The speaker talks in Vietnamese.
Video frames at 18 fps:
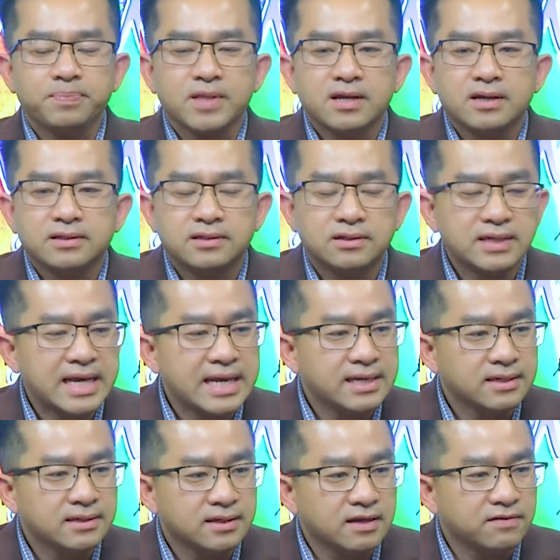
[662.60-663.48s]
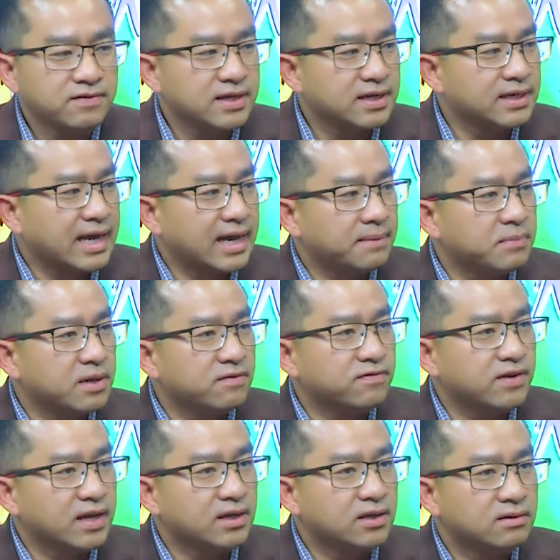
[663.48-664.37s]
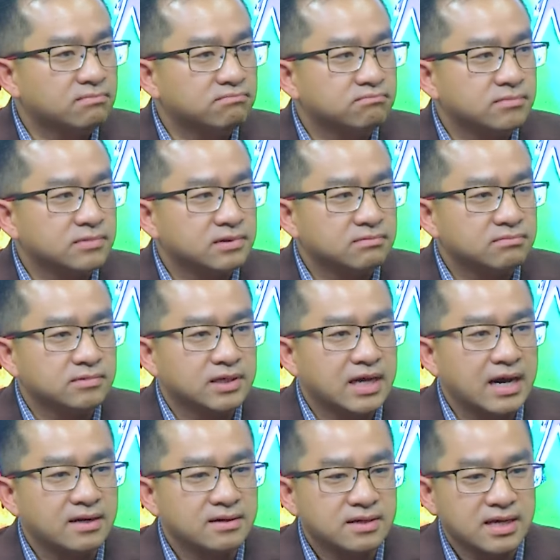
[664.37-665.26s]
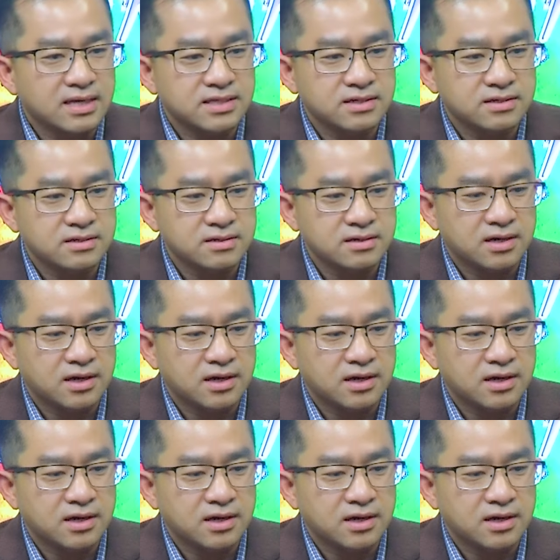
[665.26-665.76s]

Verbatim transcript: Cho nên cái việc này mình phải cần cái sự